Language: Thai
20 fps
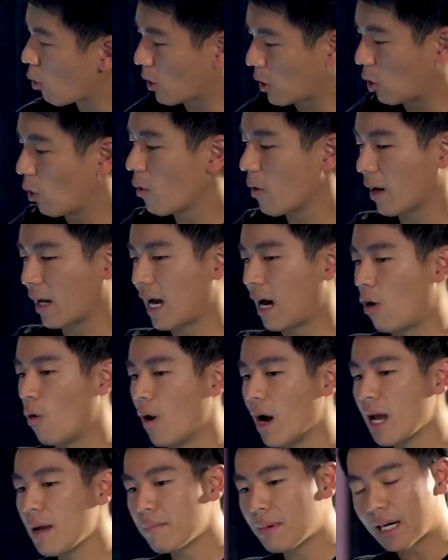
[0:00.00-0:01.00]
กดรถของเขา
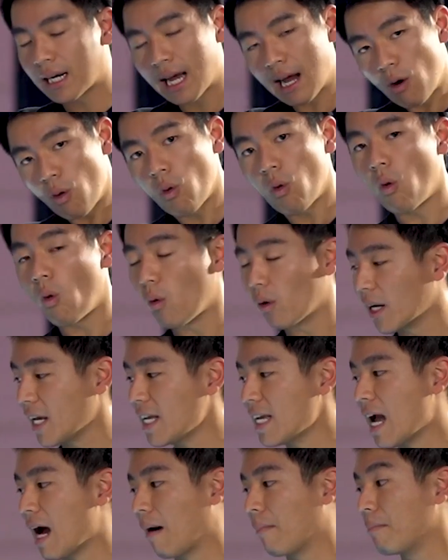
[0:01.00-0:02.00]
ให้มันเข้าโค้งได้
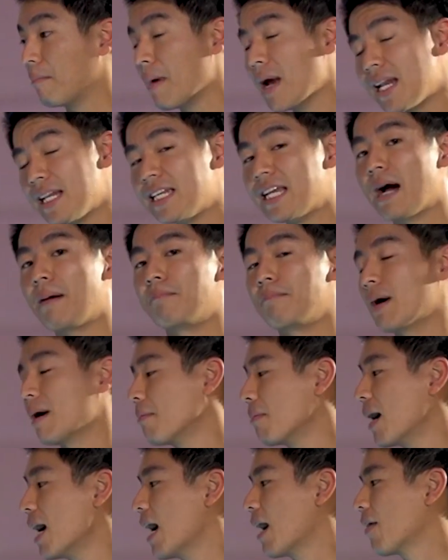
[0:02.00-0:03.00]
อย่างแม่น
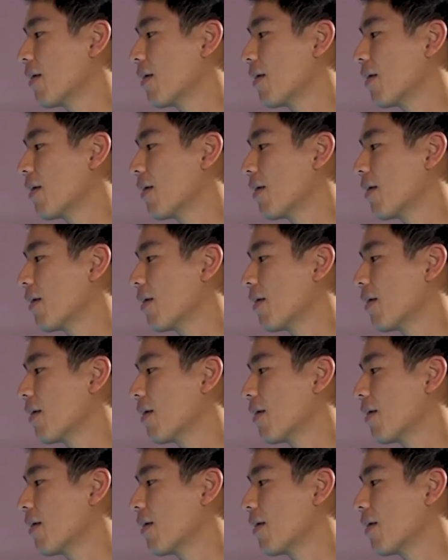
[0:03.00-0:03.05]
ยำมา